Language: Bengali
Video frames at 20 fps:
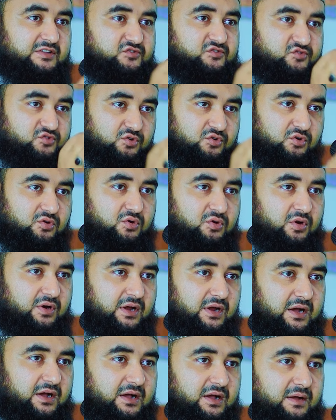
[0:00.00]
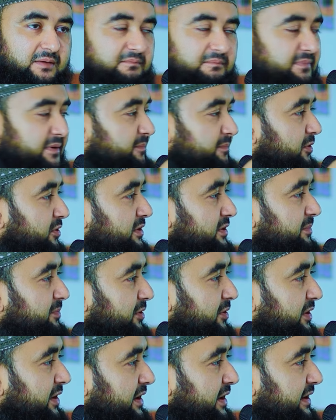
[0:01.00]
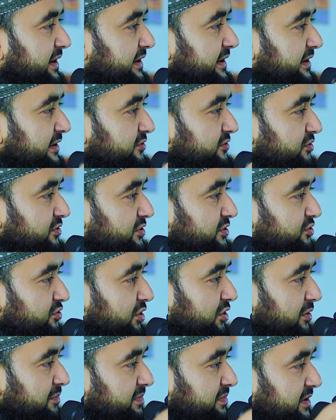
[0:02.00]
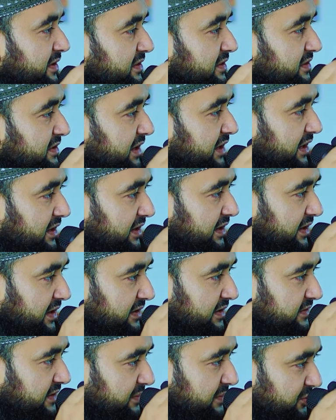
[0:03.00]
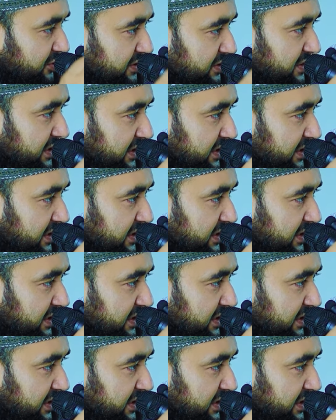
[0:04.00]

স্ট্রোক করা বিপদে পড়া এটাই যদি সব ক্ষেত্রে আল্লাহর আজাব হয়ে